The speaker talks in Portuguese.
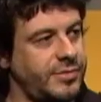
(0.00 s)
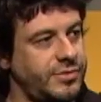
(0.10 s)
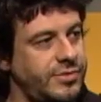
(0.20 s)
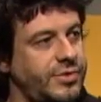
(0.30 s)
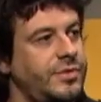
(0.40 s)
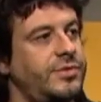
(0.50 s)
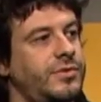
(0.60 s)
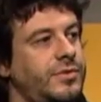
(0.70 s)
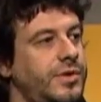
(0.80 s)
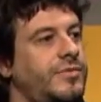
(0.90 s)
construindo
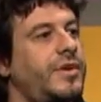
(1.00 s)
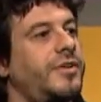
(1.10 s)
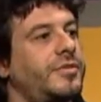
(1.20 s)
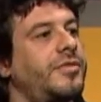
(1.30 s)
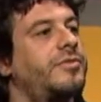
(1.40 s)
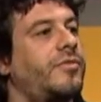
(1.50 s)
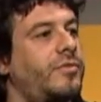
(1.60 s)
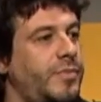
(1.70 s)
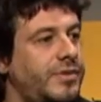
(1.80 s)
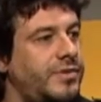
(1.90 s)
todo um universo que envolve
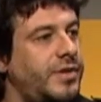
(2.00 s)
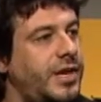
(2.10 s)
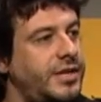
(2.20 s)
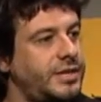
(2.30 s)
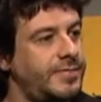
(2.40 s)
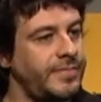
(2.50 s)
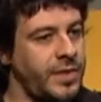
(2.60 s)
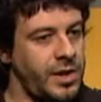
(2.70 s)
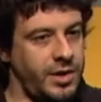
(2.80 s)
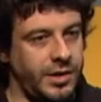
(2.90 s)
o personagem.
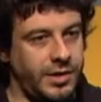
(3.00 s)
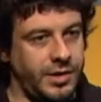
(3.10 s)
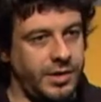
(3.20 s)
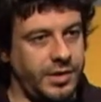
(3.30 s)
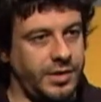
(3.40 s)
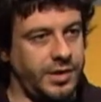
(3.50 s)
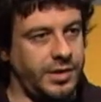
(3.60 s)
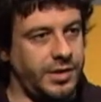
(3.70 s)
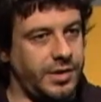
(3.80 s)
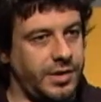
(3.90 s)

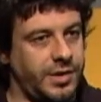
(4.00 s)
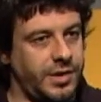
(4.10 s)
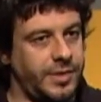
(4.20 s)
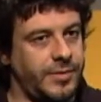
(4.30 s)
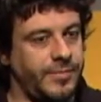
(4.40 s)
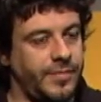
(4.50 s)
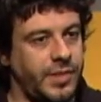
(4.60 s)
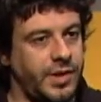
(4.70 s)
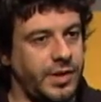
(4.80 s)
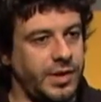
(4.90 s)
E,
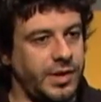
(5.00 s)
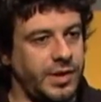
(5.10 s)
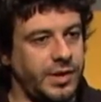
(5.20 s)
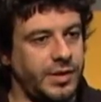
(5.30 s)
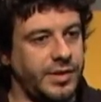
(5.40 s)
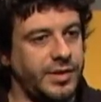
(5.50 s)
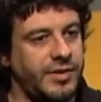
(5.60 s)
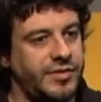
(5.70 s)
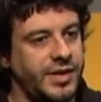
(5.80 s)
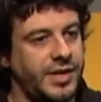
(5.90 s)
e
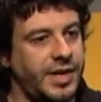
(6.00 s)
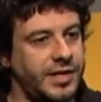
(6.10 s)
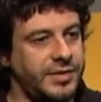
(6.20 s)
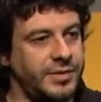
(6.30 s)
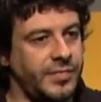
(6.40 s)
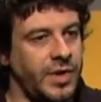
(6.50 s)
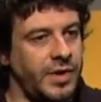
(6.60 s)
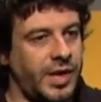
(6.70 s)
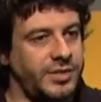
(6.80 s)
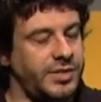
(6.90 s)
na verdade,
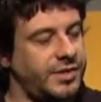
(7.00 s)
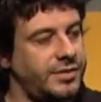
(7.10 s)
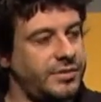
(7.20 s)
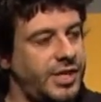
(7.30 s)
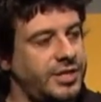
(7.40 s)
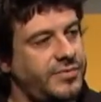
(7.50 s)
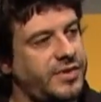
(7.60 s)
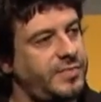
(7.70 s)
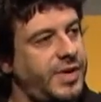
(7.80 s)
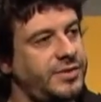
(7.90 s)
a direção de arte
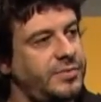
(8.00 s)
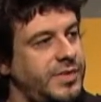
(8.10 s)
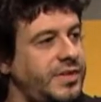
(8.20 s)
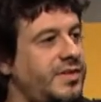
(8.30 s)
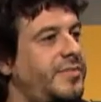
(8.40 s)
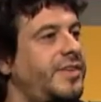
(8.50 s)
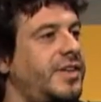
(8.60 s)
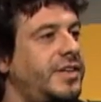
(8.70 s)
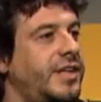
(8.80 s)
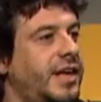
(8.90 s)
faz parte de uma das
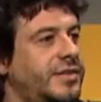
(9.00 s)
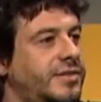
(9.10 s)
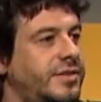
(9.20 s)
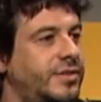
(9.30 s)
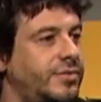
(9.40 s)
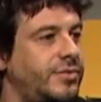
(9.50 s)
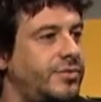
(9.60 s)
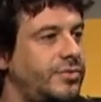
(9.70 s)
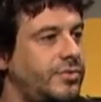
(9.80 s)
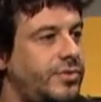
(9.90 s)
especialidades né, do,
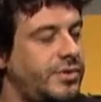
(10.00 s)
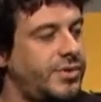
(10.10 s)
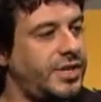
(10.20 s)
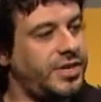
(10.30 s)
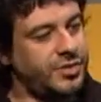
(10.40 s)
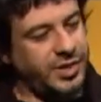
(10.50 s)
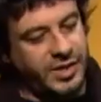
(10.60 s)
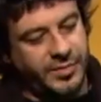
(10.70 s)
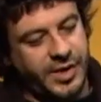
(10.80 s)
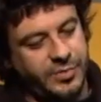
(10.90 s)
do curso. Né? Chega um
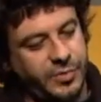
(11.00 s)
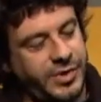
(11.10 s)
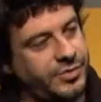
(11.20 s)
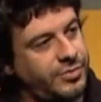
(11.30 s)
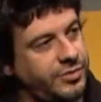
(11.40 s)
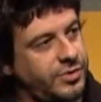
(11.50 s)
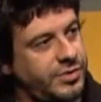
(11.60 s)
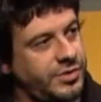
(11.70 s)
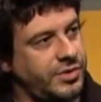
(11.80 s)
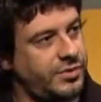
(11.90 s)
determinado momento do curso que